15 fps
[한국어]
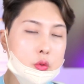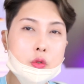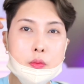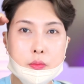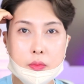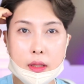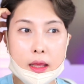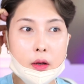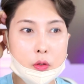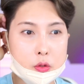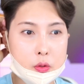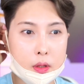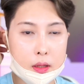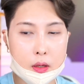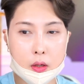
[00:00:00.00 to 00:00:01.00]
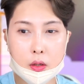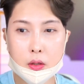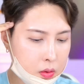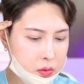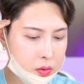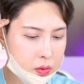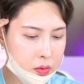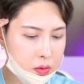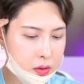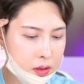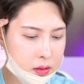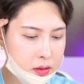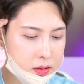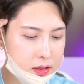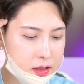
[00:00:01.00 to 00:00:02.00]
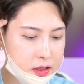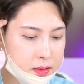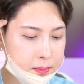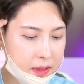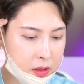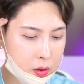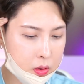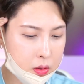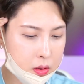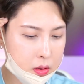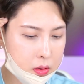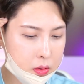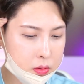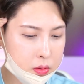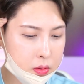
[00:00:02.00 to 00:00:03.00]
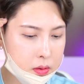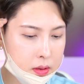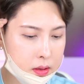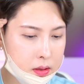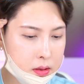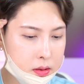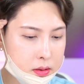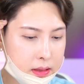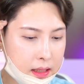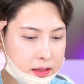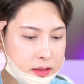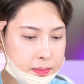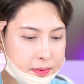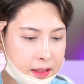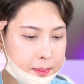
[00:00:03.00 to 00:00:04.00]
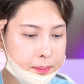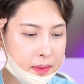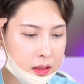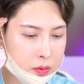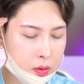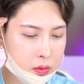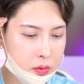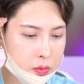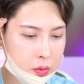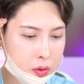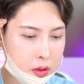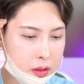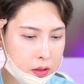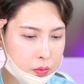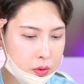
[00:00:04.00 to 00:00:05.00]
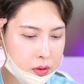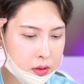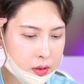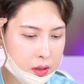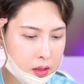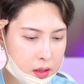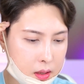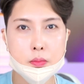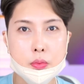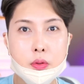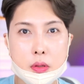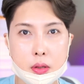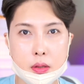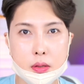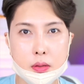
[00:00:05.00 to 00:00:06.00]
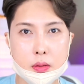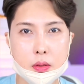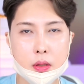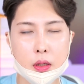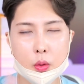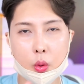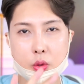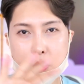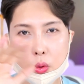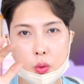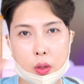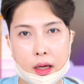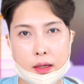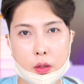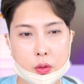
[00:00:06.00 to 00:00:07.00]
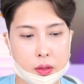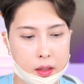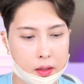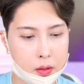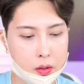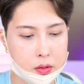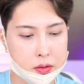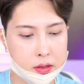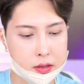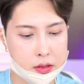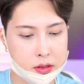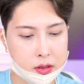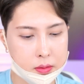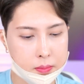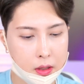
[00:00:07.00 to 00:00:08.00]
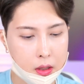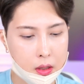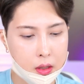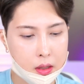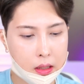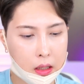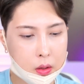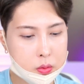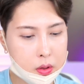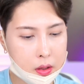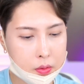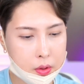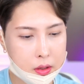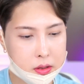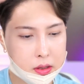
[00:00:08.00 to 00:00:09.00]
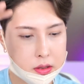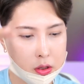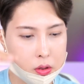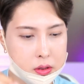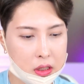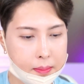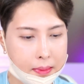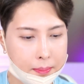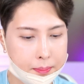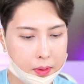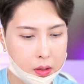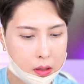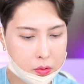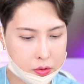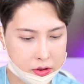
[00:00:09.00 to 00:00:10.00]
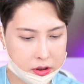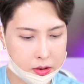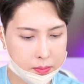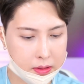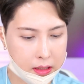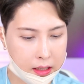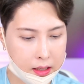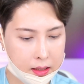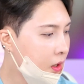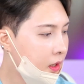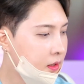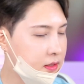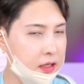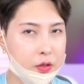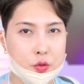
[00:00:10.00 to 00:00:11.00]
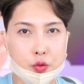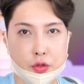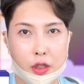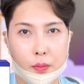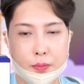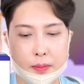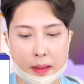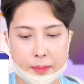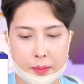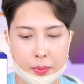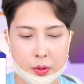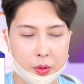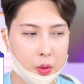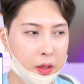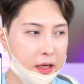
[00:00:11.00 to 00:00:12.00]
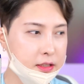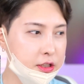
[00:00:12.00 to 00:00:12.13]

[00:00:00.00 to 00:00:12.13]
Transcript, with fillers: 조금 내려졌네요 어떤 데는 70만원 어떤 데는 43만원 이렇게 되고 있는데 무튼 예, 그 정도 가격대예요 근데 지금 가격대가 굉장히 천차만별하고 있습니다 자 구성품 한번 보도록